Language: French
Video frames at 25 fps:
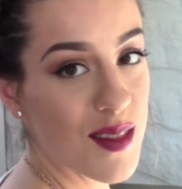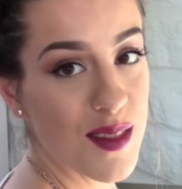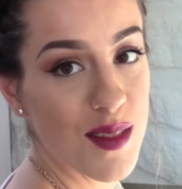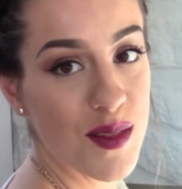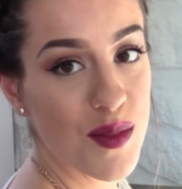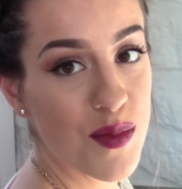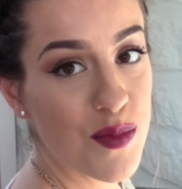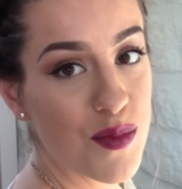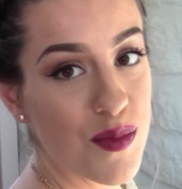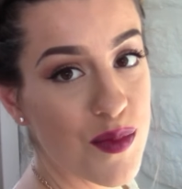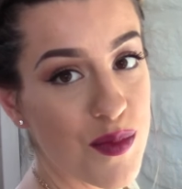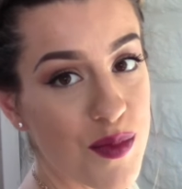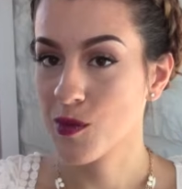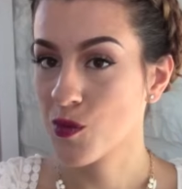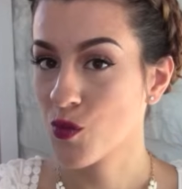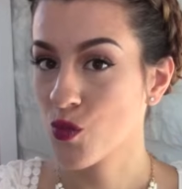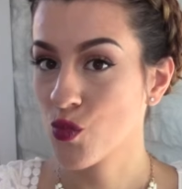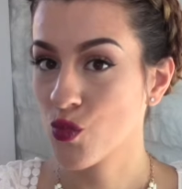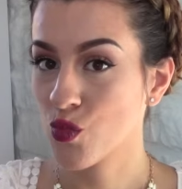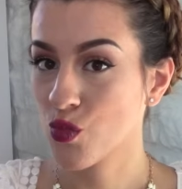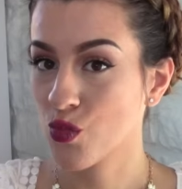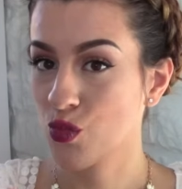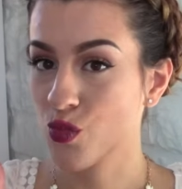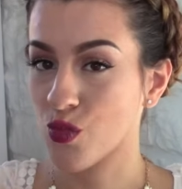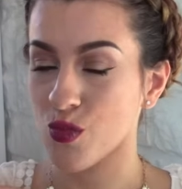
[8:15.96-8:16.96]
Et voilà une
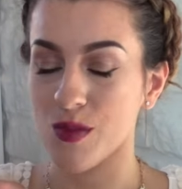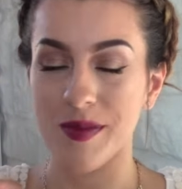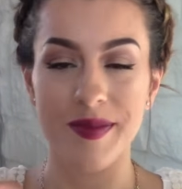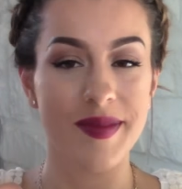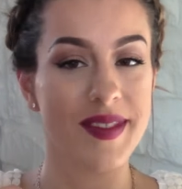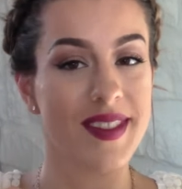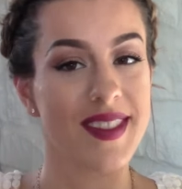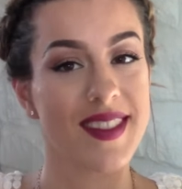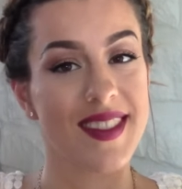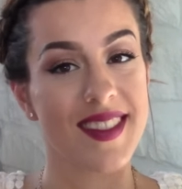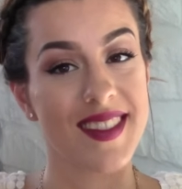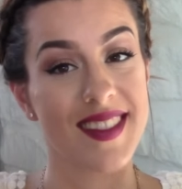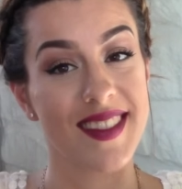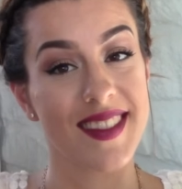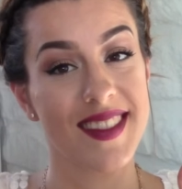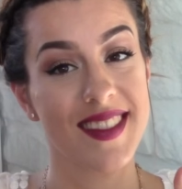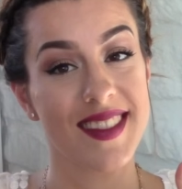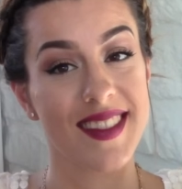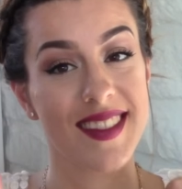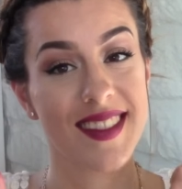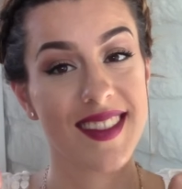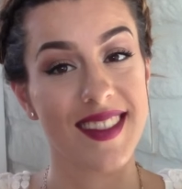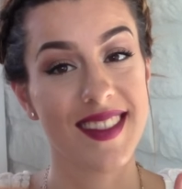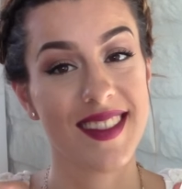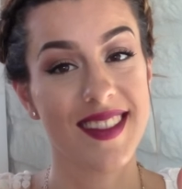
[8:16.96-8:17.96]
couronne de tresses qui
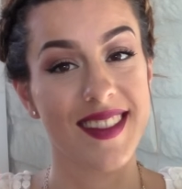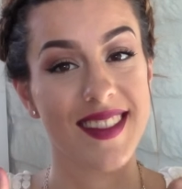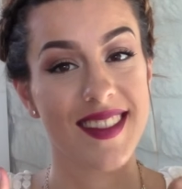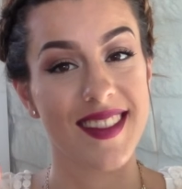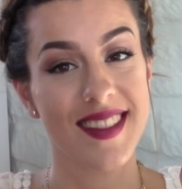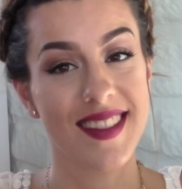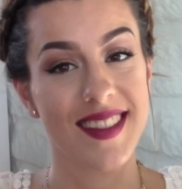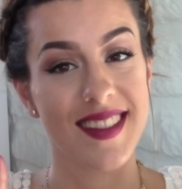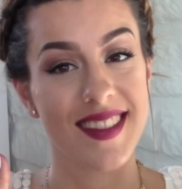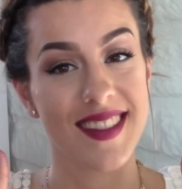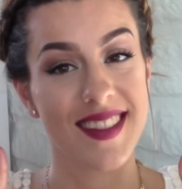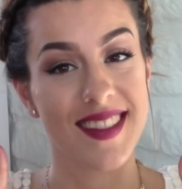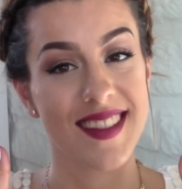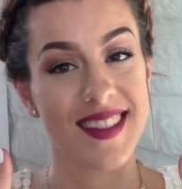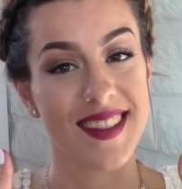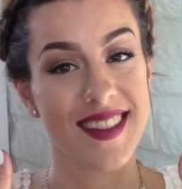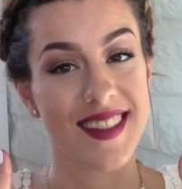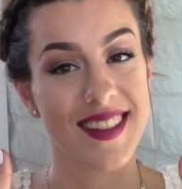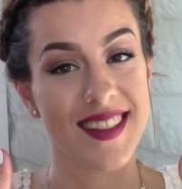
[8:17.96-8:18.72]
donne un style très